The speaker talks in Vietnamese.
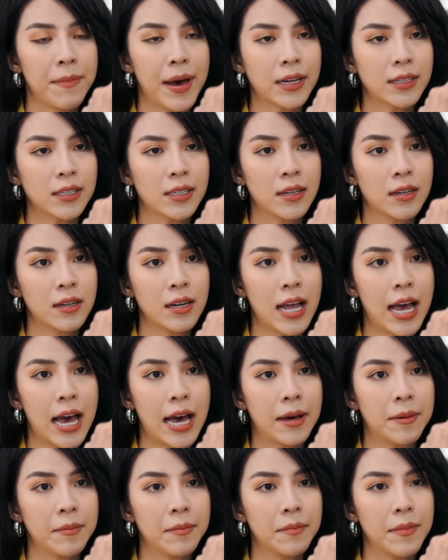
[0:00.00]
Bằng chứng
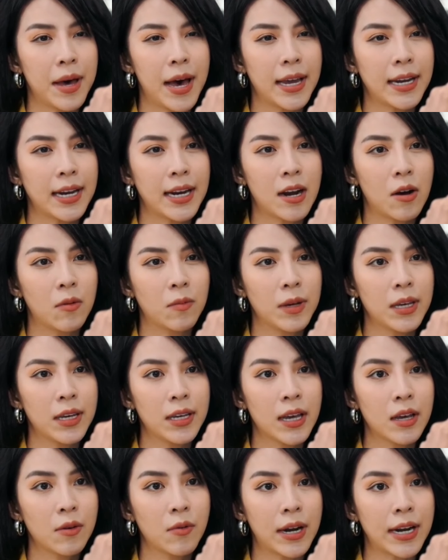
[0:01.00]
là bà ấy đã đồng ý
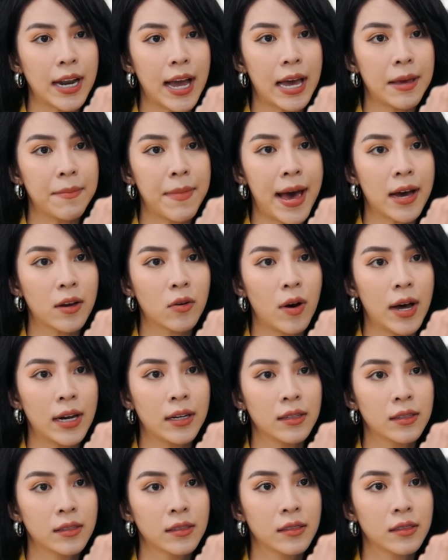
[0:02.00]
kế hoạch hại ba của
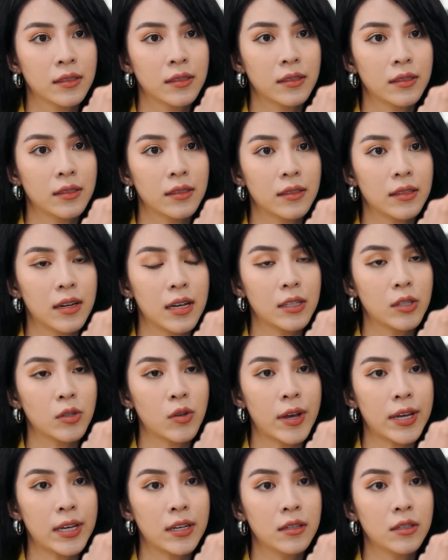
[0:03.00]
anh Để
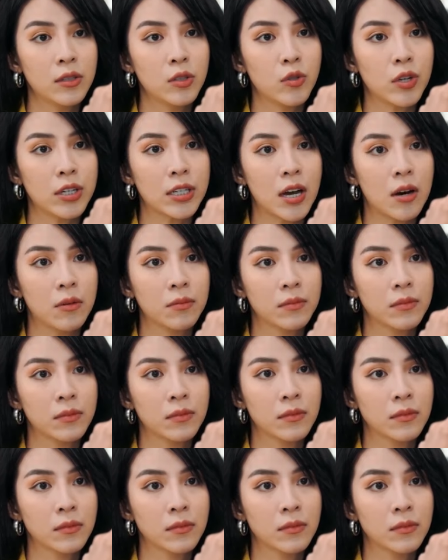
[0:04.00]
xoay hướng truyền thông